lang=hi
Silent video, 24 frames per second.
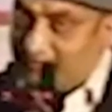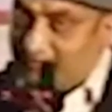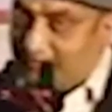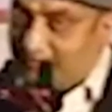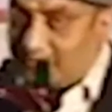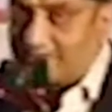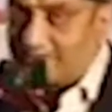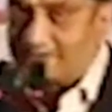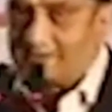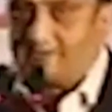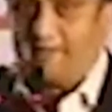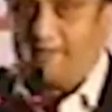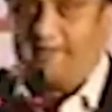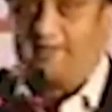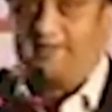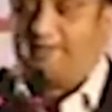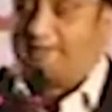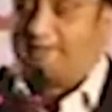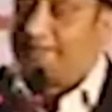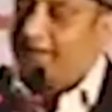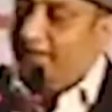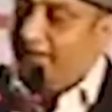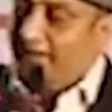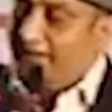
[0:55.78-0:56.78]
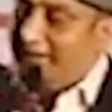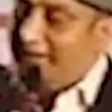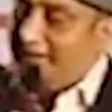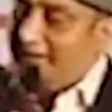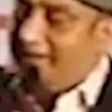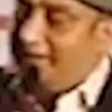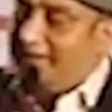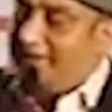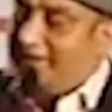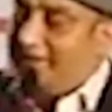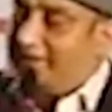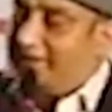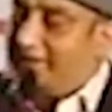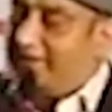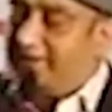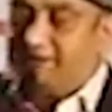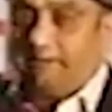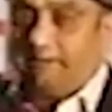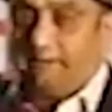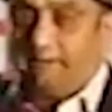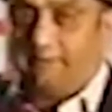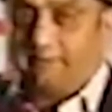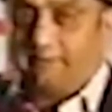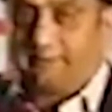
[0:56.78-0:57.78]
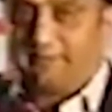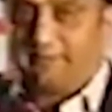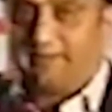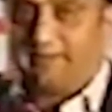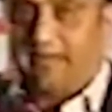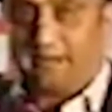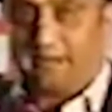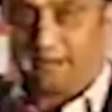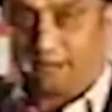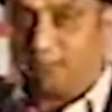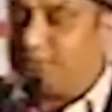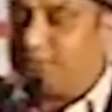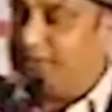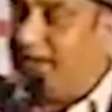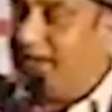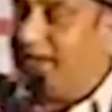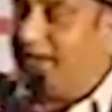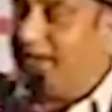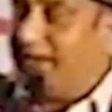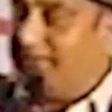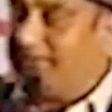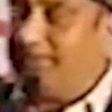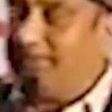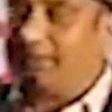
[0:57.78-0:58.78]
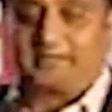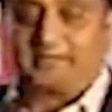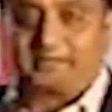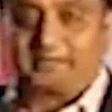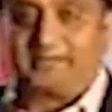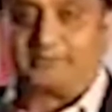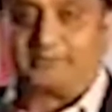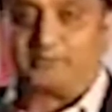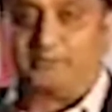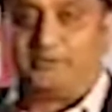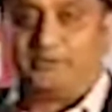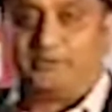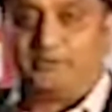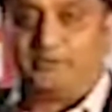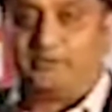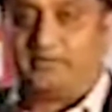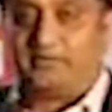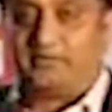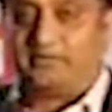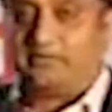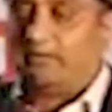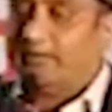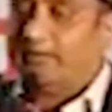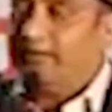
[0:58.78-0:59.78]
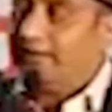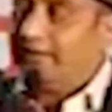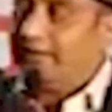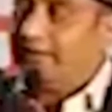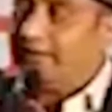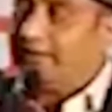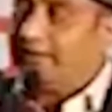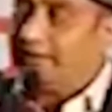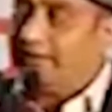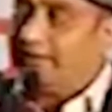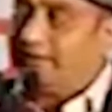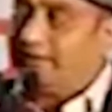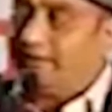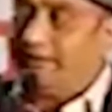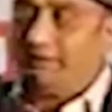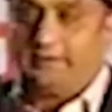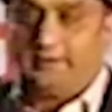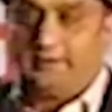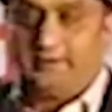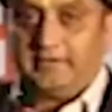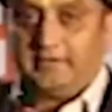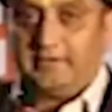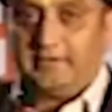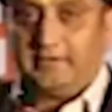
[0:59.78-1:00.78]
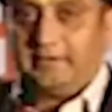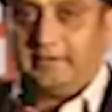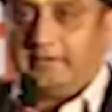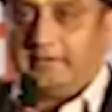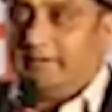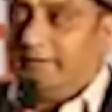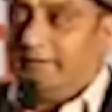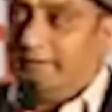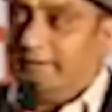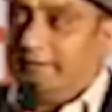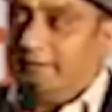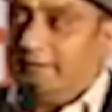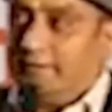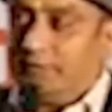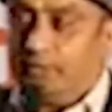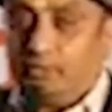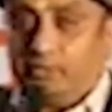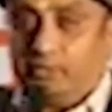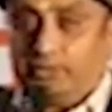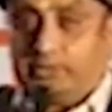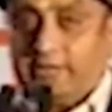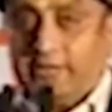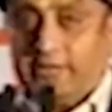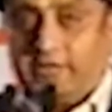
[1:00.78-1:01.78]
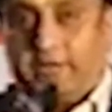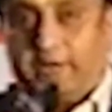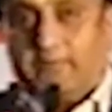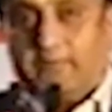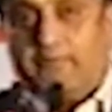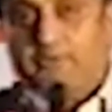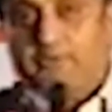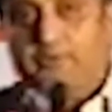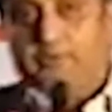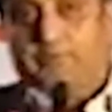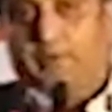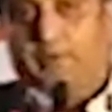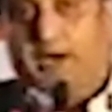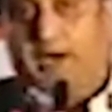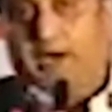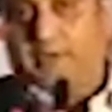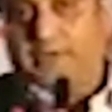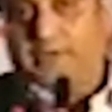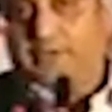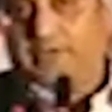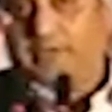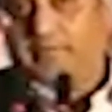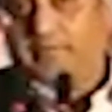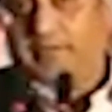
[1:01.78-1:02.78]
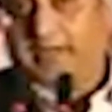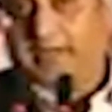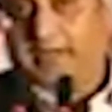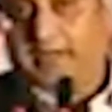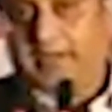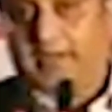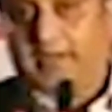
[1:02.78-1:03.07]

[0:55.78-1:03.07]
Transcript: कि किस्सा यह था कि जब आपको चाहे आपने कथा सुनी होगी कि कुत्ते का मुंह बाणों से भर